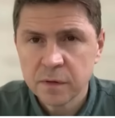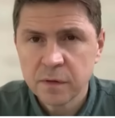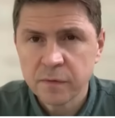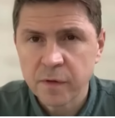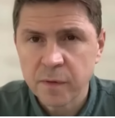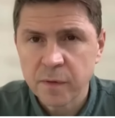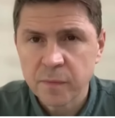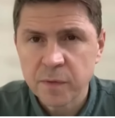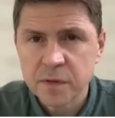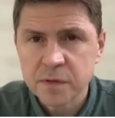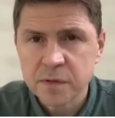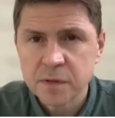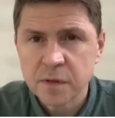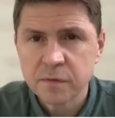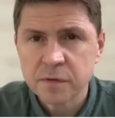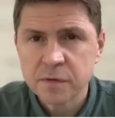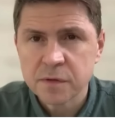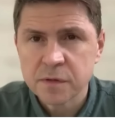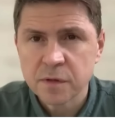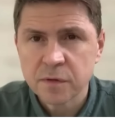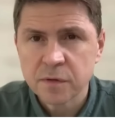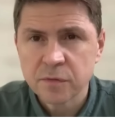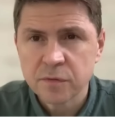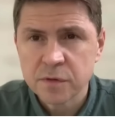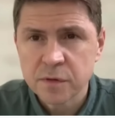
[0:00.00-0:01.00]
Европейского
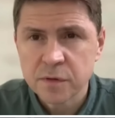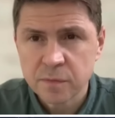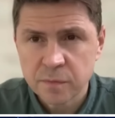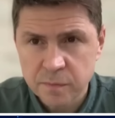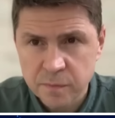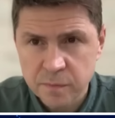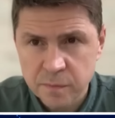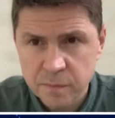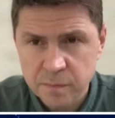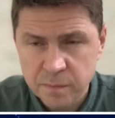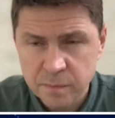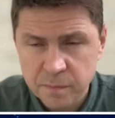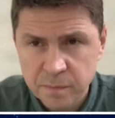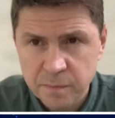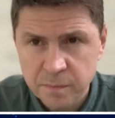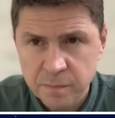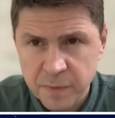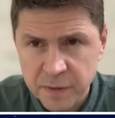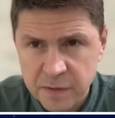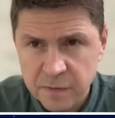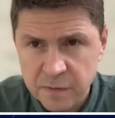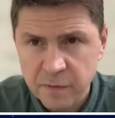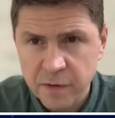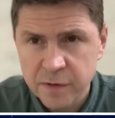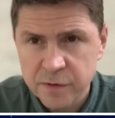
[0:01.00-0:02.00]
Союза
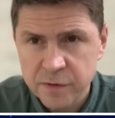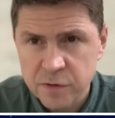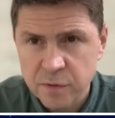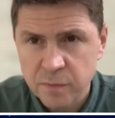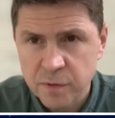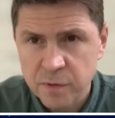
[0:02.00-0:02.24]
подавляющее